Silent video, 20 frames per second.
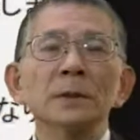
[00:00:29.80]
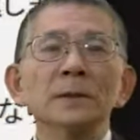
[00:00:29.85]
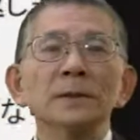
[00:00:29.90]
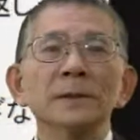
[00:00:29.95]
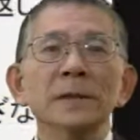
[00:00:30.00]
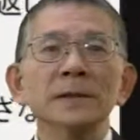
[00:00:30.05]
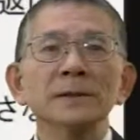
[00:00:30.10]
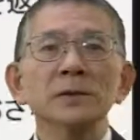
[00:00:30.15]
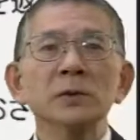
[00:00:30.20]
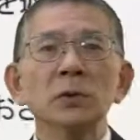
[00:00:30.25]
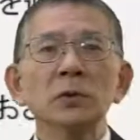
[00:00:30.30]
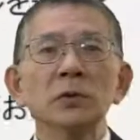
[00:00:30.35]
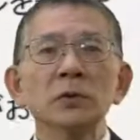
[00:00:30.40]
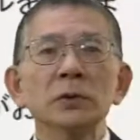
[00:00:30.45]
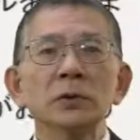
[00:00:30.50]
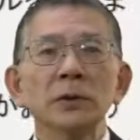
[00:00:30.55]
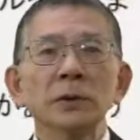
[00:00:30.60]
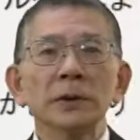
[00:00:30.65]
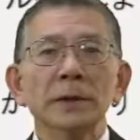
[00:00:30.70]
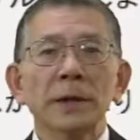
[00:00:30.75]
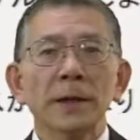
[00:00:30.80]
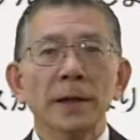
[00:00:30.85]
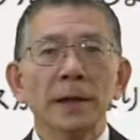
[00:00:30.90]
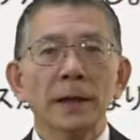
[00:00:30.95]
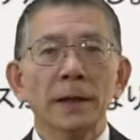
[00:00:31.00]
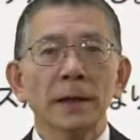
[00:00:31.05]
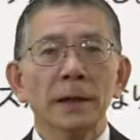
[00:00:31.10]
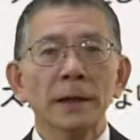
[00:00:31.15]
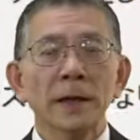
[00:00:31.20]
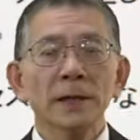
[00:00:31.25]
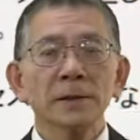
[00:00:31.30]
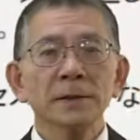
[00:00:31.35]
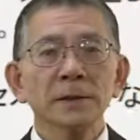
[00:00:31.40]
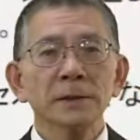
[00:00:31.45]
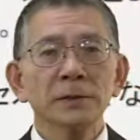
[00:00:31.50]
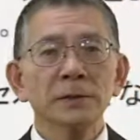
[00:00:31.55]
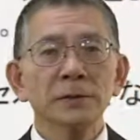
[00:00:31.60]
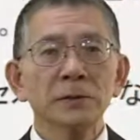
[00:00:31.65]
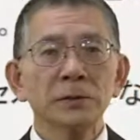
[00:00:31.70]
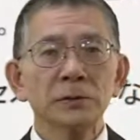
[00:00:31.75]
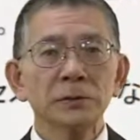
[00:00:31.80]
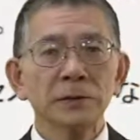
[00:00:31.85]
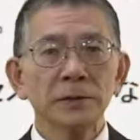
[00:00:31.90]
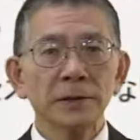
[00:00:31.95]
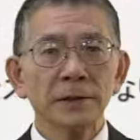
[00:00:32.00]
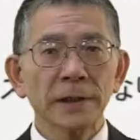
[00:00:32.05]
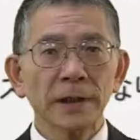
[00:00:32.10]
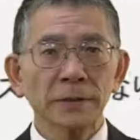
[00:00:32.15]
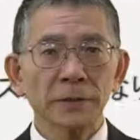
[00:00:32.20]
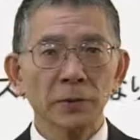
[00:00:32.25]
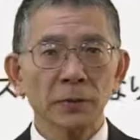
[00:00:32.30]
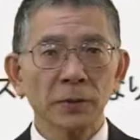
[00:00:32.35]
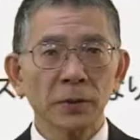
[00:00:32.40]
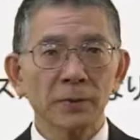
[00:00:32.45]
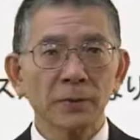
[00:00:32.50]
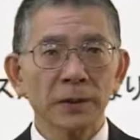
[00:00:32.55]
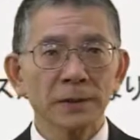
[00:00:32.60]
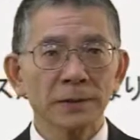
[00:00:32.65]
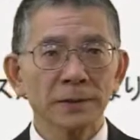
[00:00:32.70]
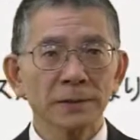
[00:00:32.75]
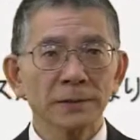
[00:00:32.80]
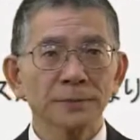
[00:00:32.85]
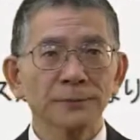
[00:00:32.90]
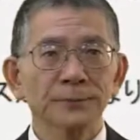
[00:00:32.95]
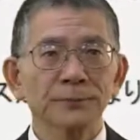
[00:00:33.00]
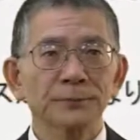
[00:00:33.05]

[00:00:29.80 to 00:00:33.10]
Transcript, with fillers: 早速、解説に移りたいと思います。